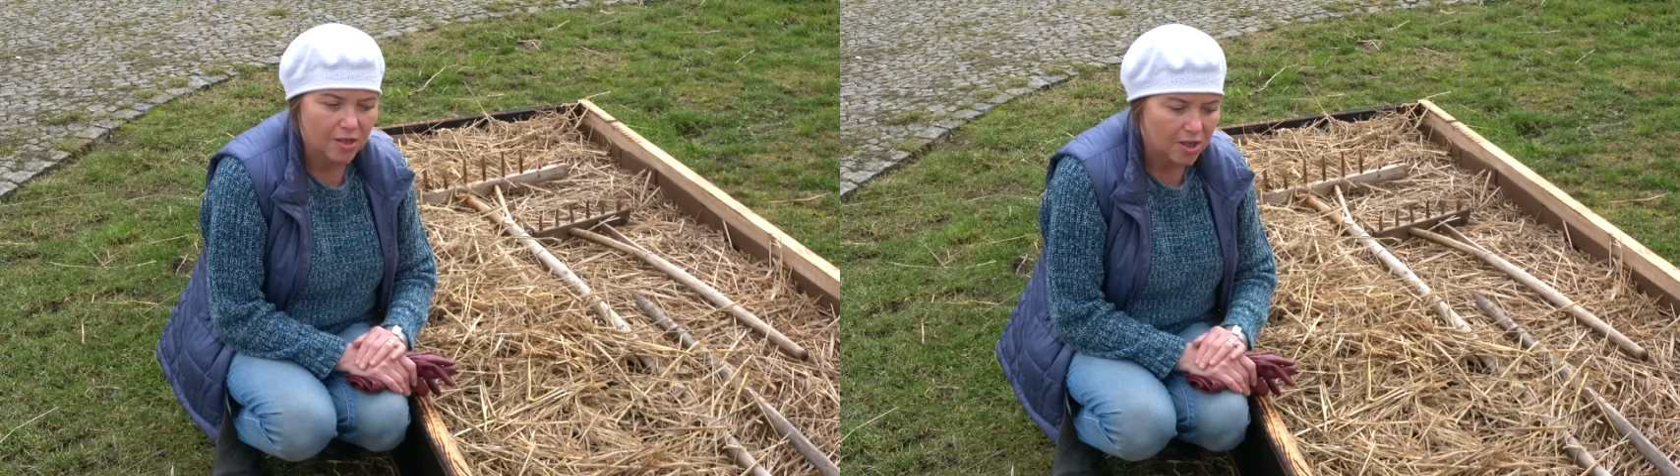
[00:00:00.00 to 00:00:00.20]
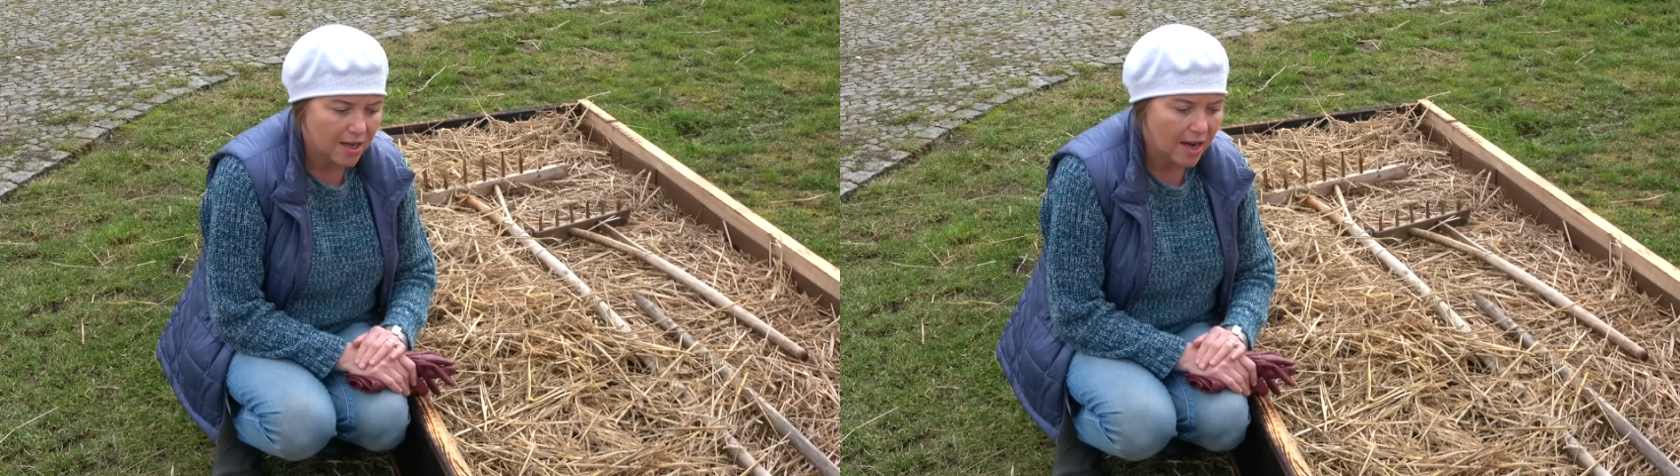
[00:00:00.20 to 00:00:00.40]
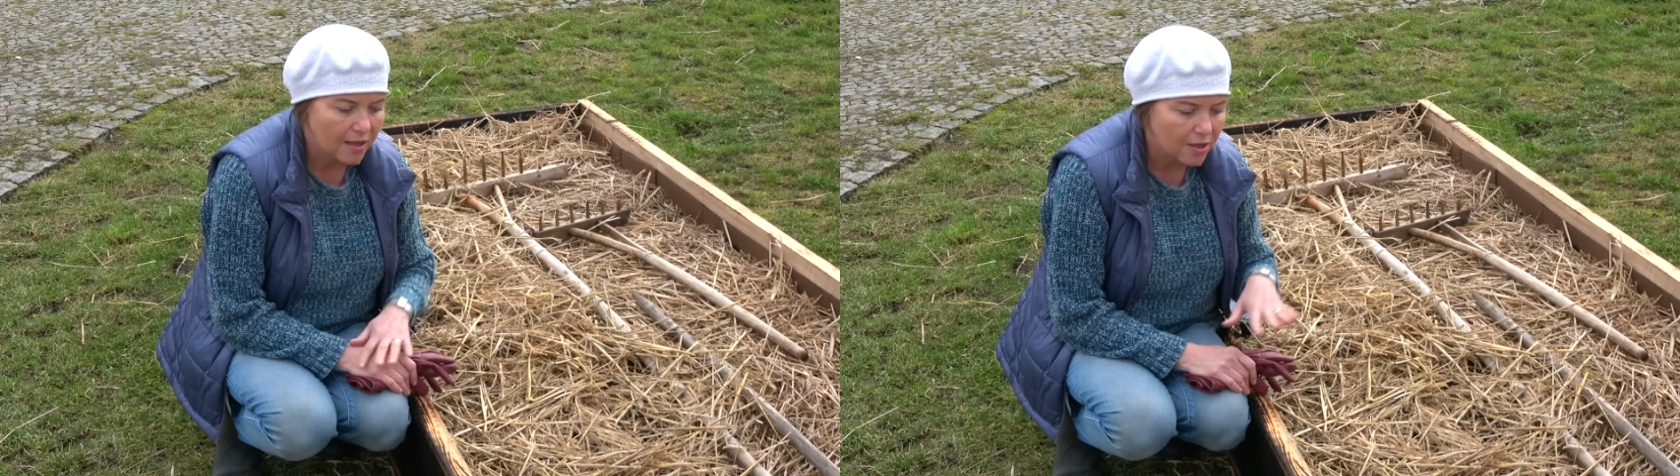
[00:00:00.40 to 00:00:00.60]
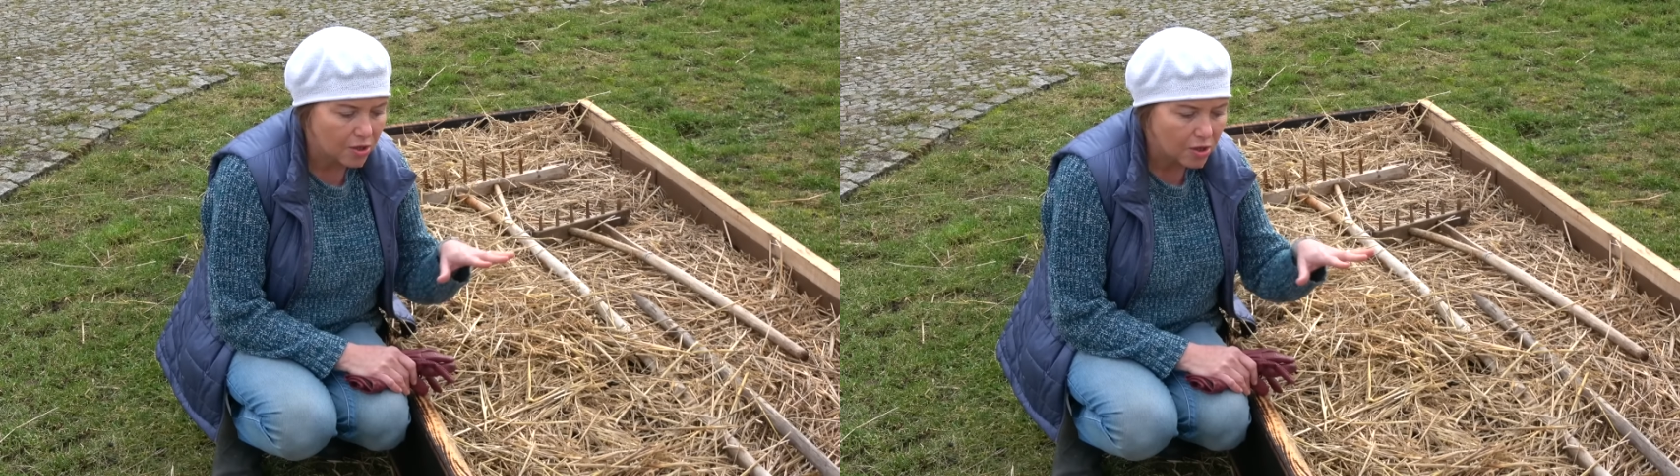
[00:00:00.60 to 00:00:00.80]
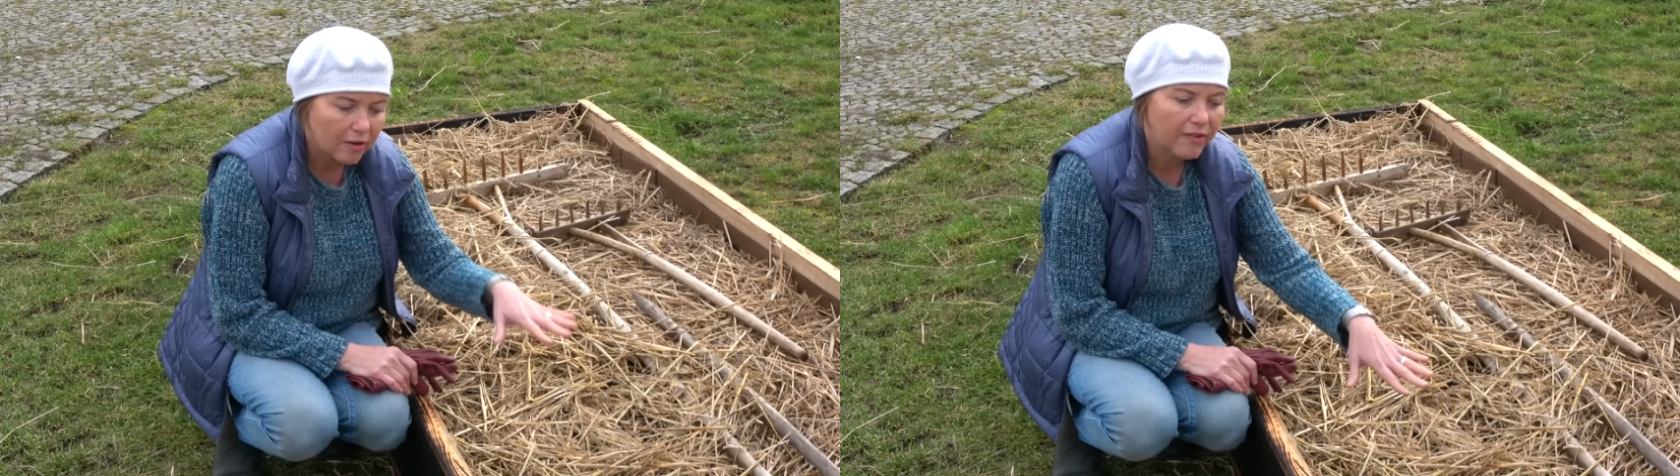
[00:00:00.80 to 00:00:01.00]
że
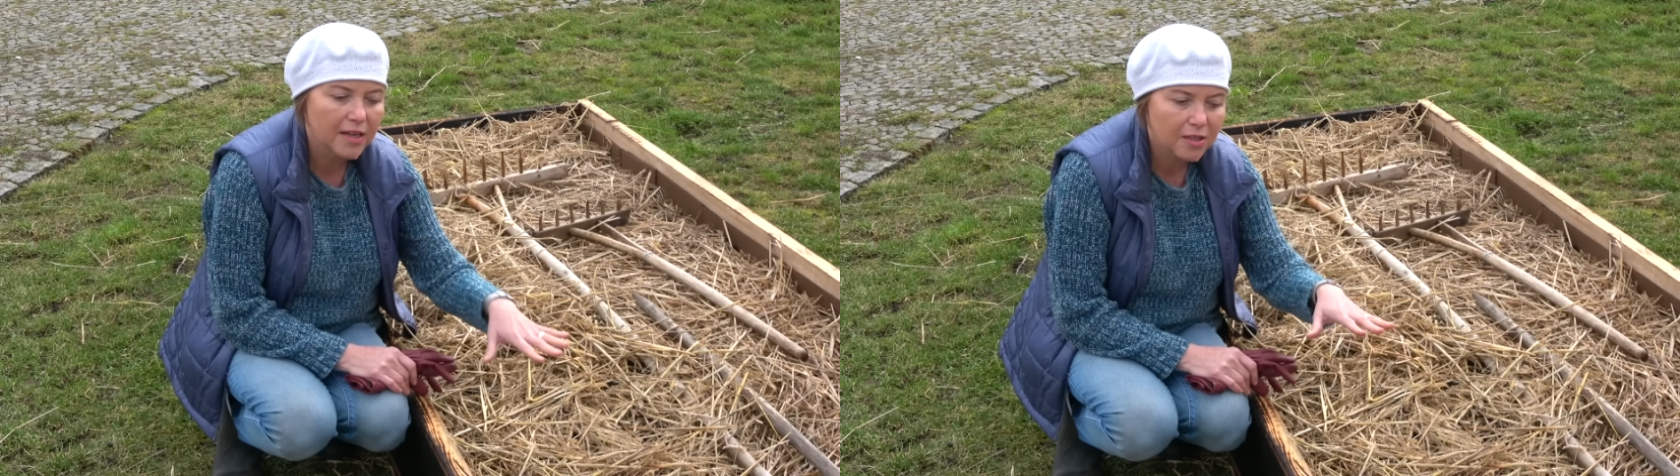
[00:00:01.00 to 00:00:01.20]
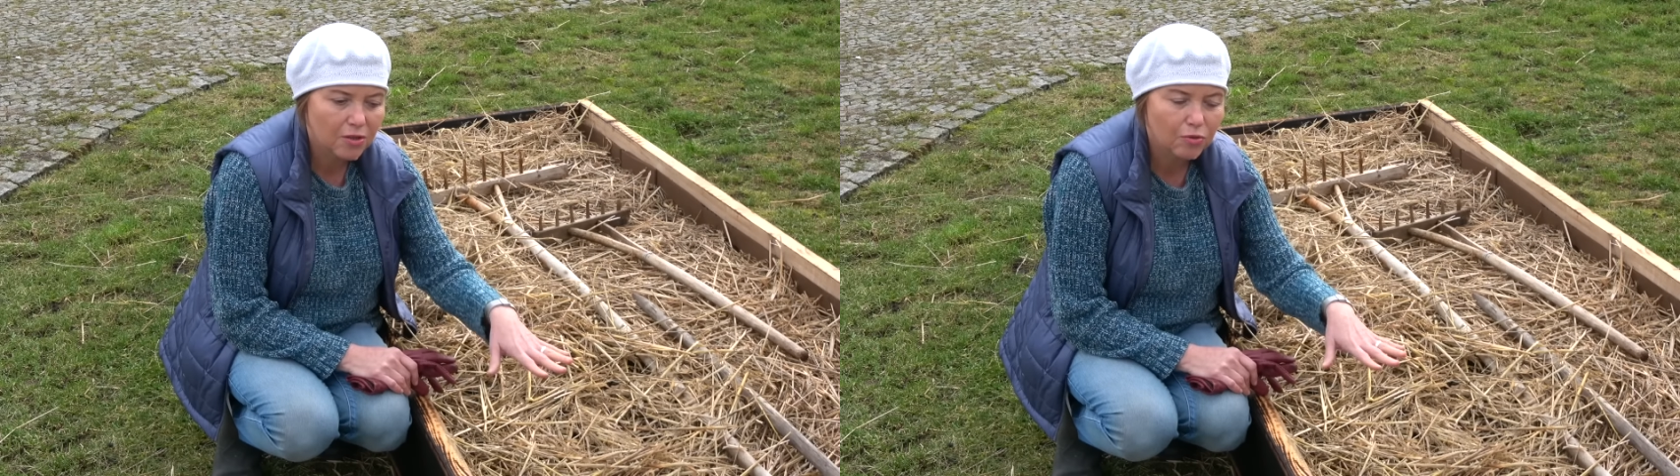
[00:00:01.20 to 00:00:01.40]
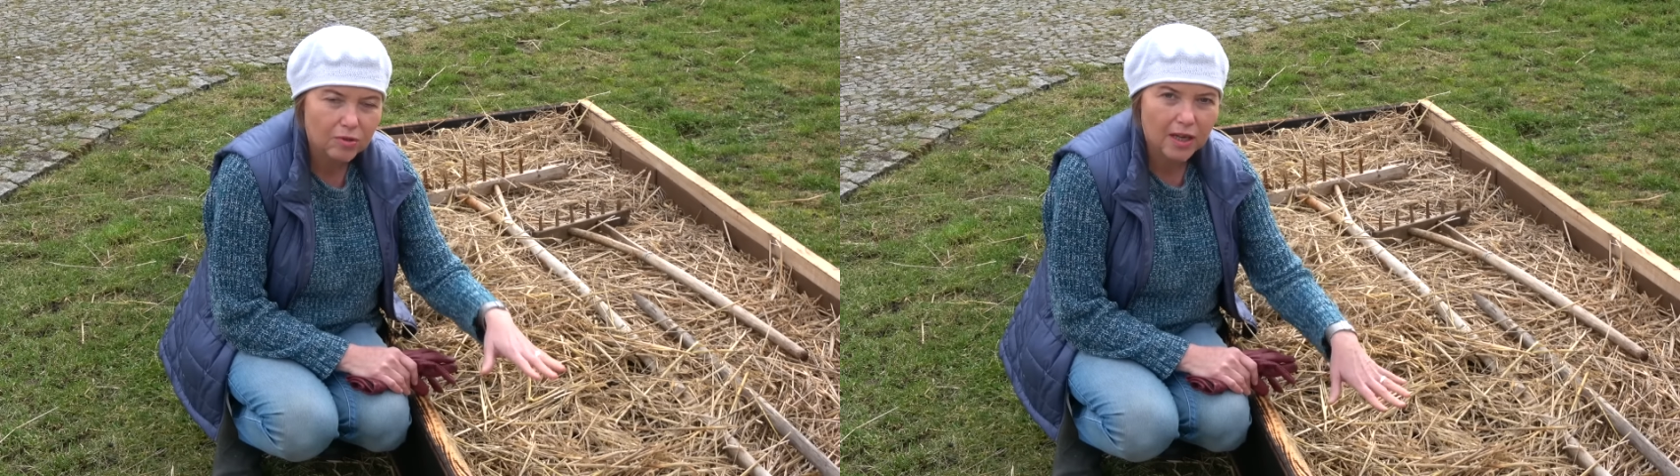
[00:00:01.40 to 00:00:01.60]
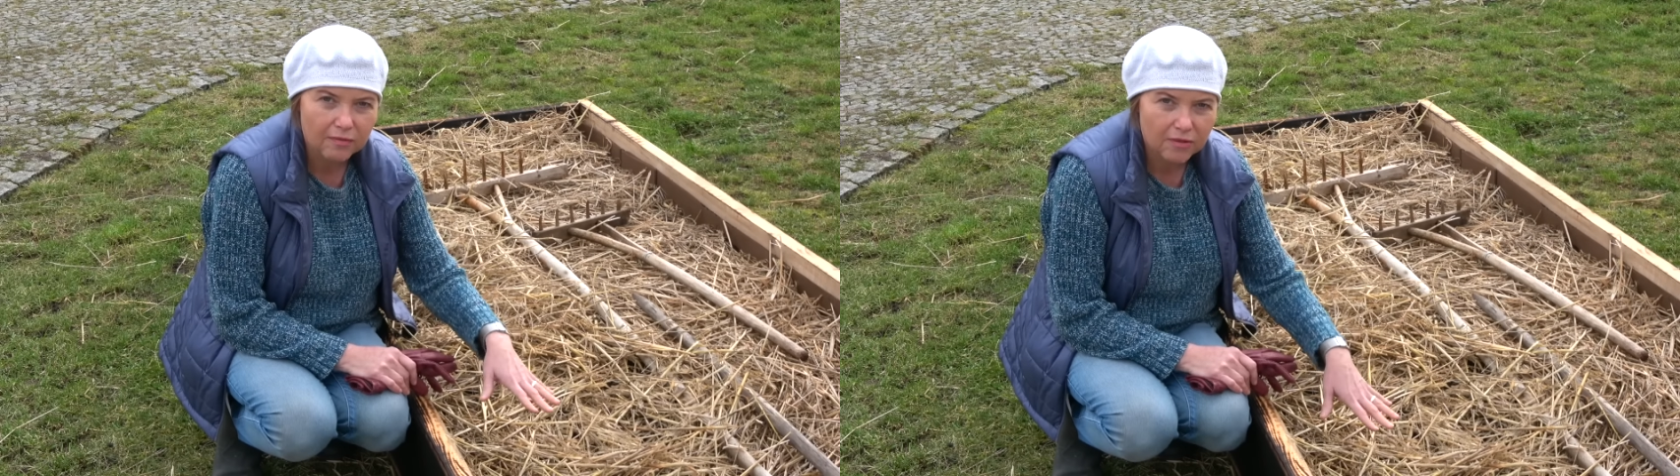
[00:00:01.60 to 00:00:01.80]
jakiś chwast tutaj